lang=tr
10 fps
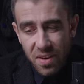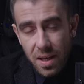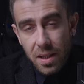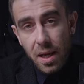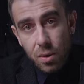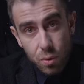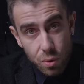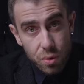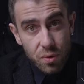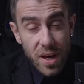Faraday
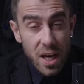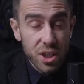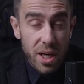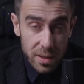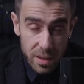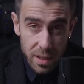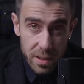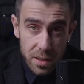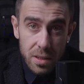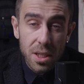kutusu veya
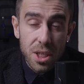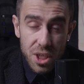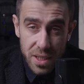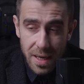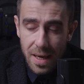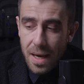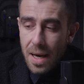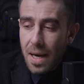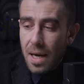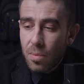çantaların içine
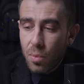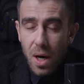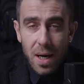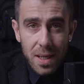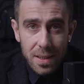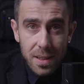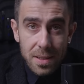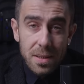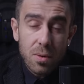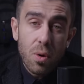bu
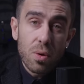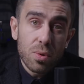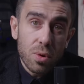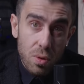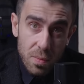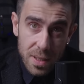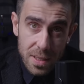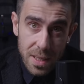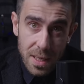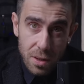aletlerinizi koymuş
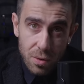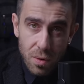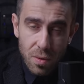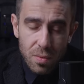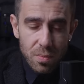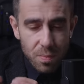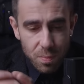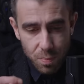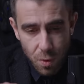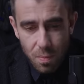olmanız gerekiyor
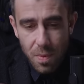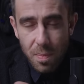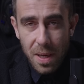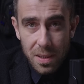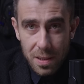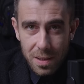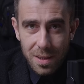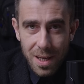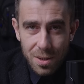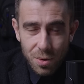bomba
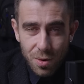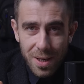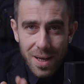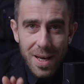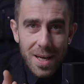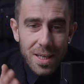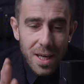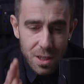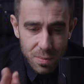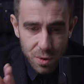patladıktan sonra
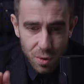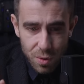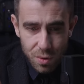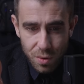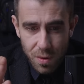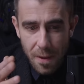geçmiş olsun.